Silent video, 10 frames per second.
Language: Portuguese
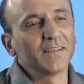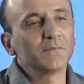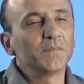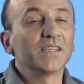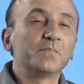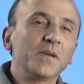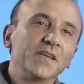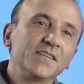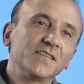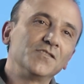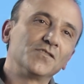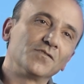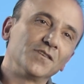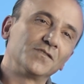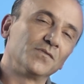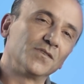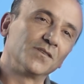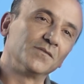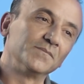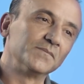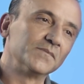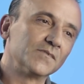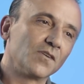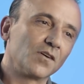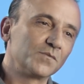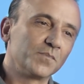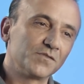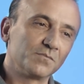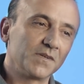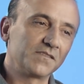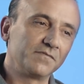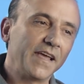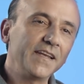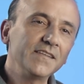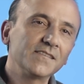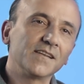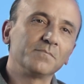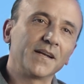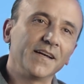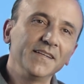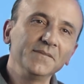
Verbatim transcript: As minhas primeiras edições foram logo depois de umas férias na praia.